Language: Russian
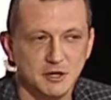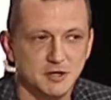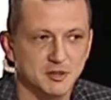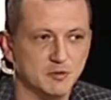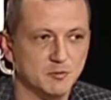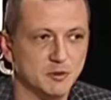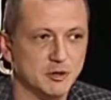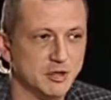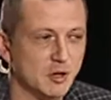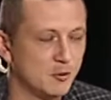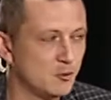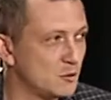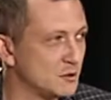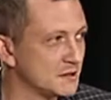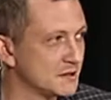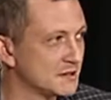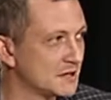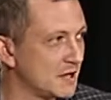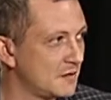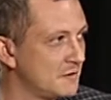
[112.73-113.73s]
Это было на
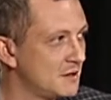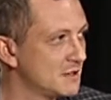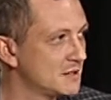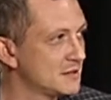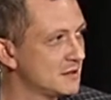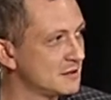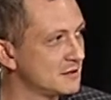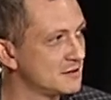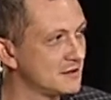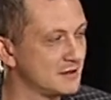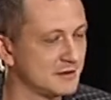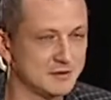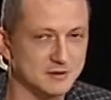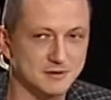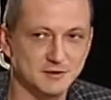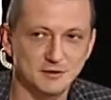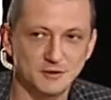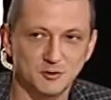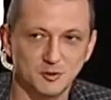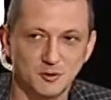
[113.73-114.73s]
улице Советской, где недалеко